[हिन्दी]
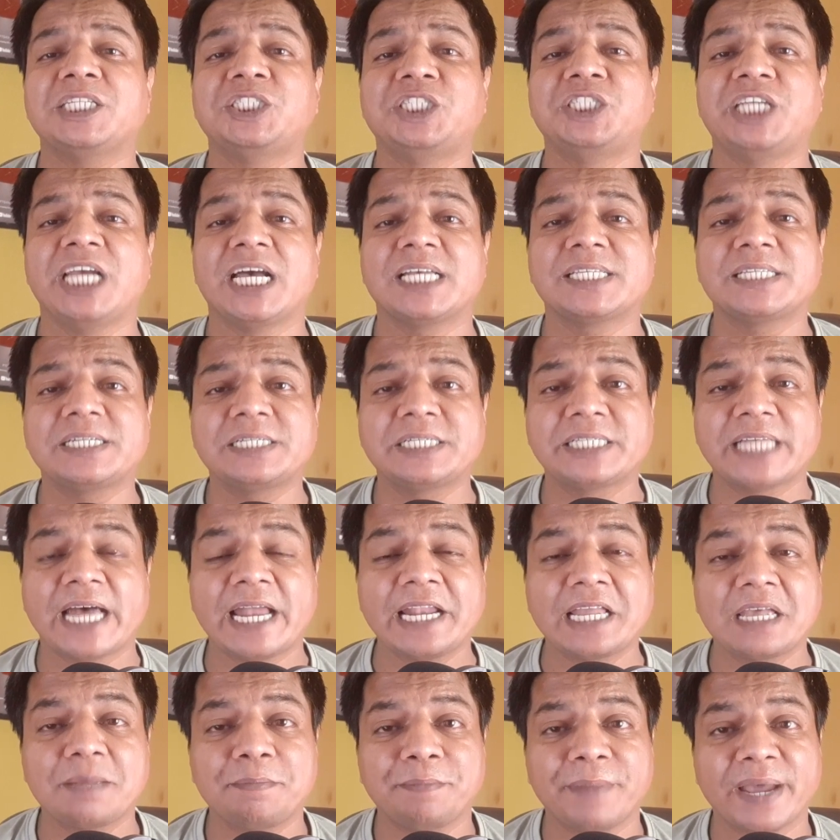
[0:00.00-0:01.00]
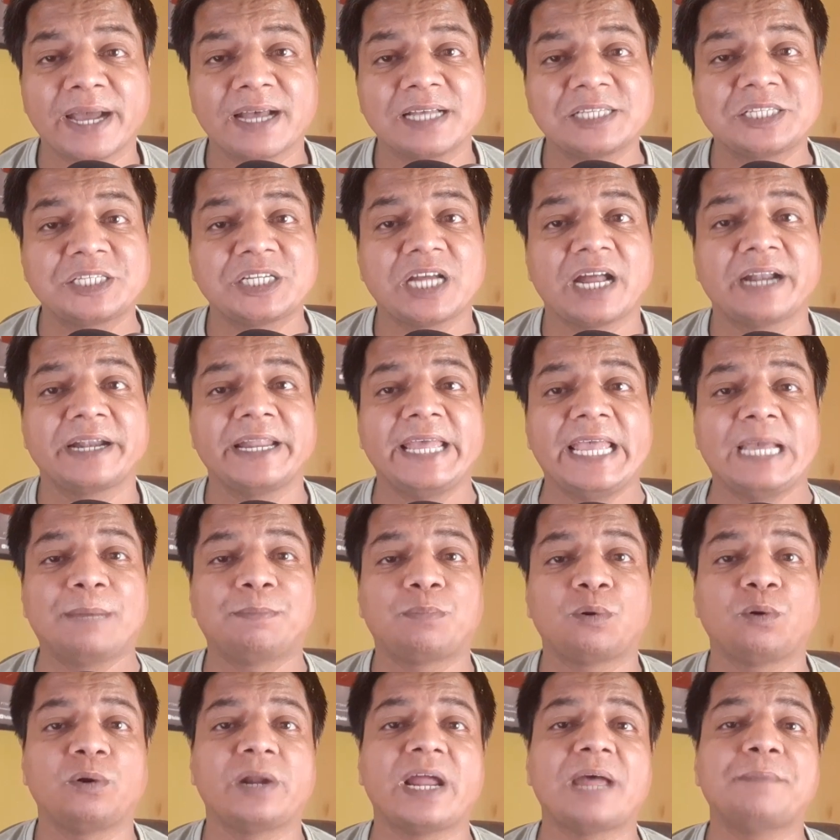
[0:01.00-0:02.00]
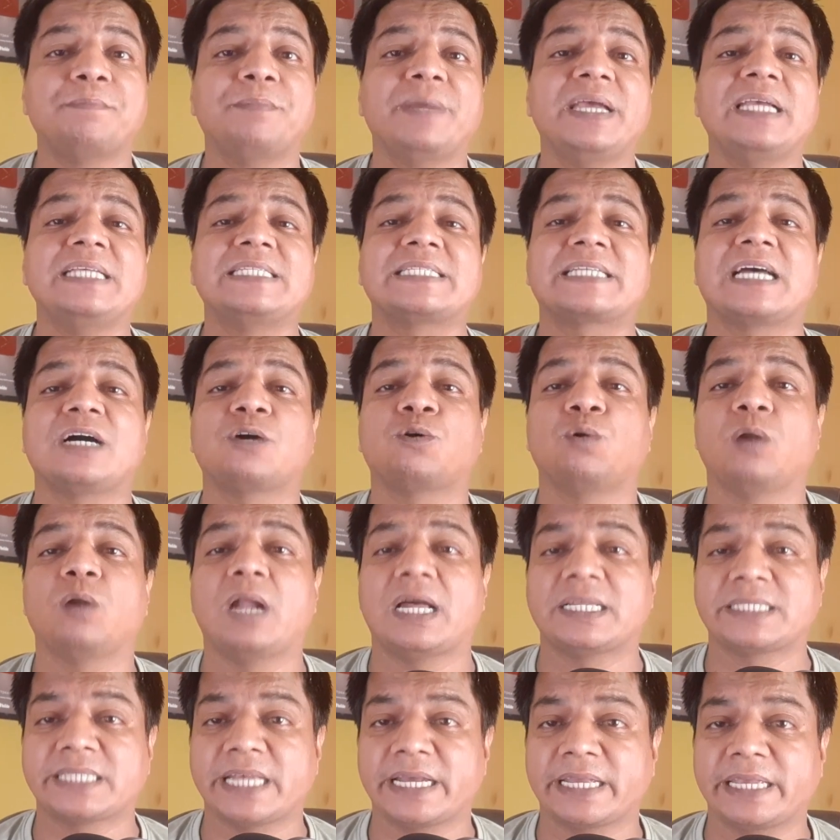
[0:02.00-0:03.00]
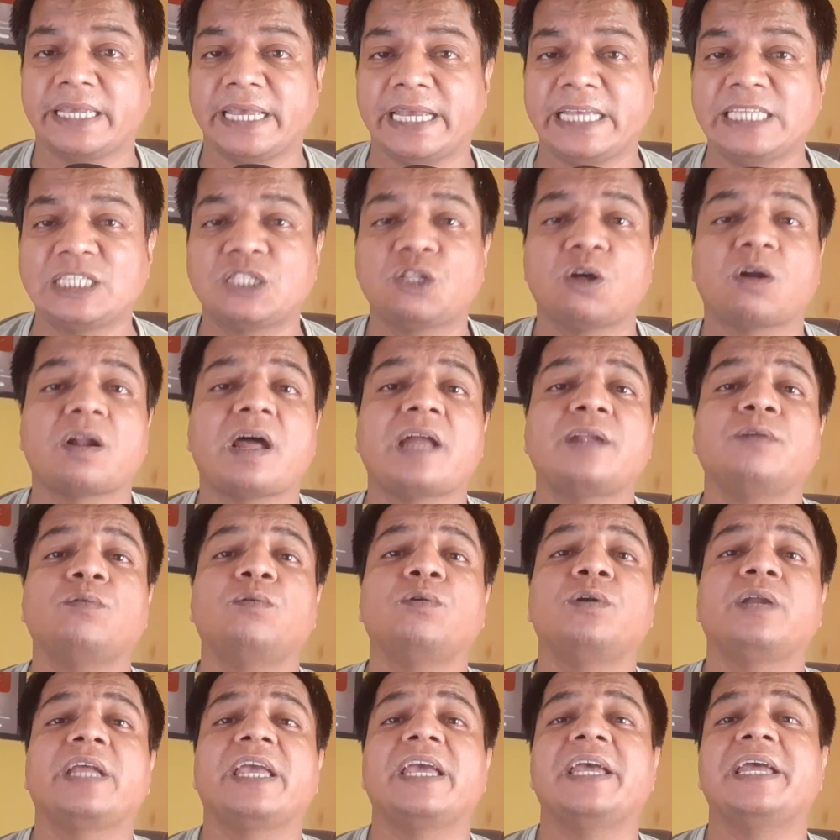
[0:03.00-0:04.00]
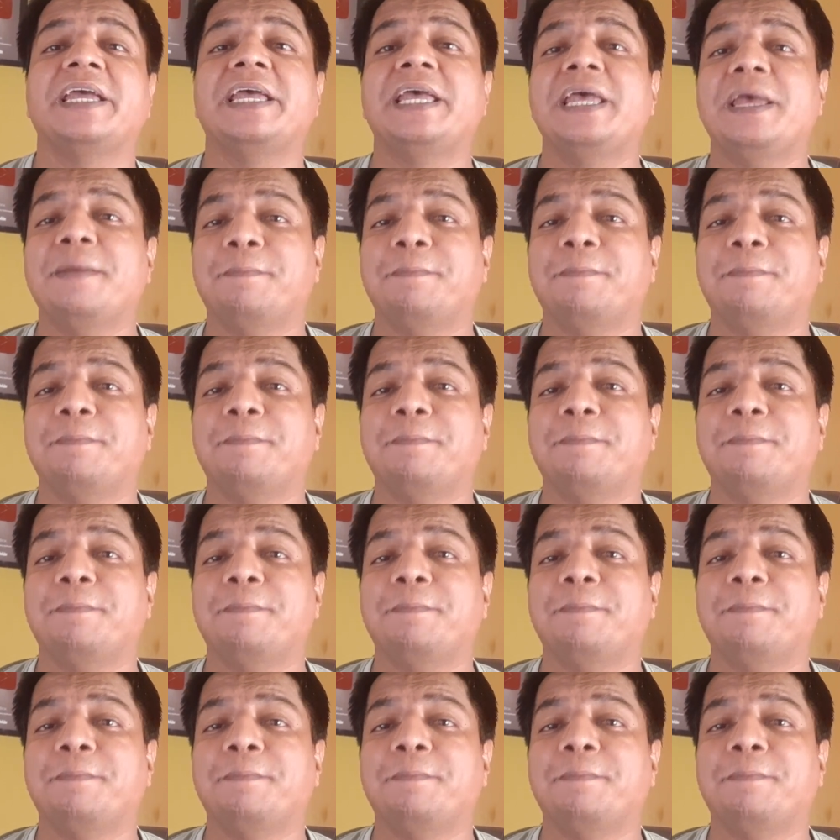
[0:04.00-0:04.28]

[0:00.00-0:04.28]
के छियासठ साल के मेगा स्टार ने एक प्रोग्राम में इसका खुलासा किया इस दौरान उनके